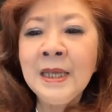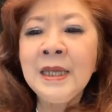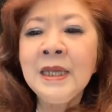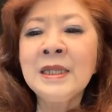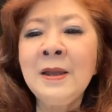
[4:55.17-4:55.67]

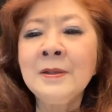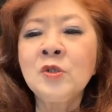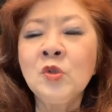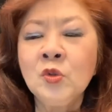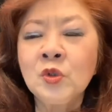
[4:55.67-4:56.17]
kita
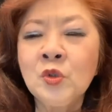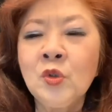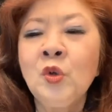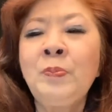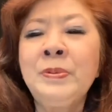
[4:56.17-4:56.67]

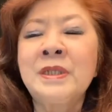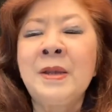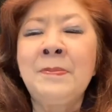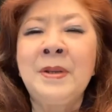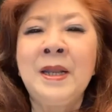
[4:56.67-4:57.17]
sungguh-sungguh bisa
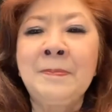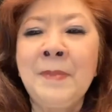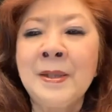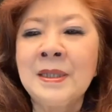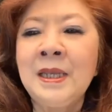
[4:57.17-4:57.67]

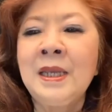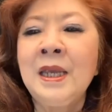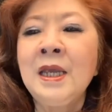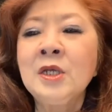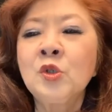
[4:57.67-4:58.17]
menikmati
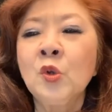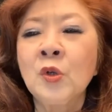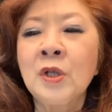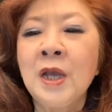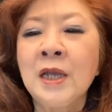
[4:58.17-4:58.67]

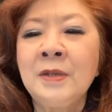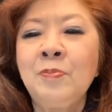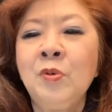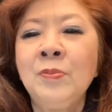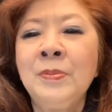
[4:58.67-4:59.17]
surga di
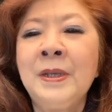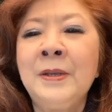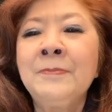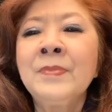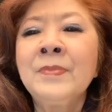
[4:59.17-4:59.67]
bumi
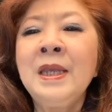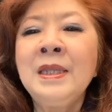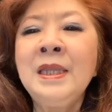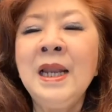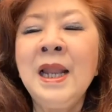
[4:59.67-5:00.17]

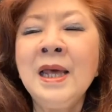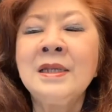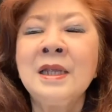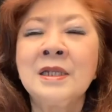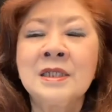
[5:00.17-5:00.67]
inilah
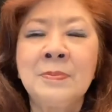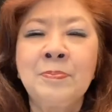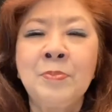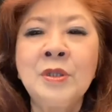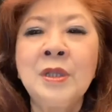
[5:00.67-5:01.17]
yang
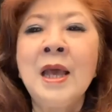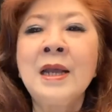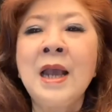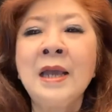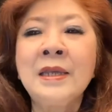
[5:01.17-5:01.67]
disebut
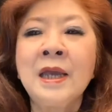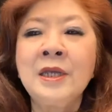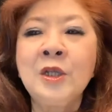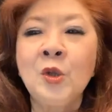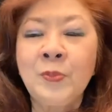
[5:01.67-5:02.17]
gaya
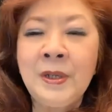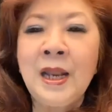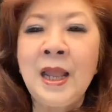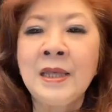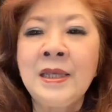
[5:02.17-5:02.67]
hidup
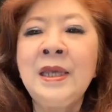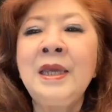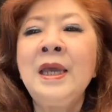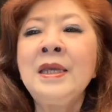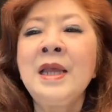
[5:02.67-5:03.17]
ilahi
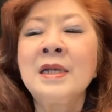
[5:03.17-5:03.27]
yang